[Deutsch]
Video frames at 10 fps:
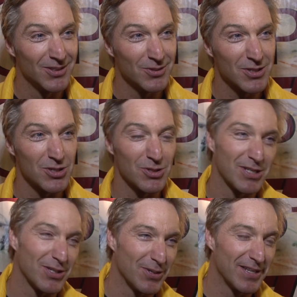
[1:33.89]
Und das hat
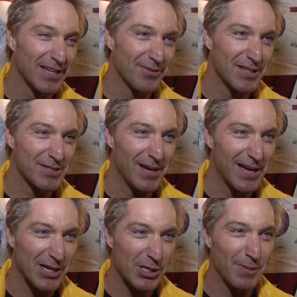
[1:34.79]
sich dann irgendwie zwei
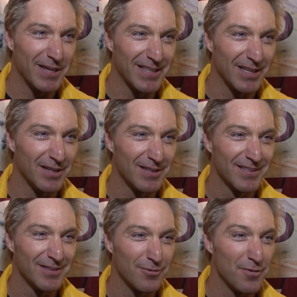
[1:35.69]
Jahre später,
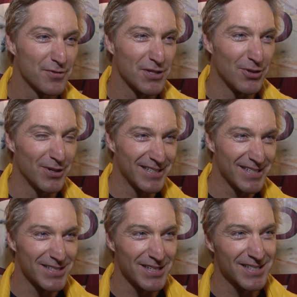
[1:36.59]
15 Jahre alt
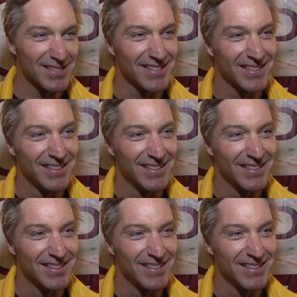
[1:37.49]
ist jetzt,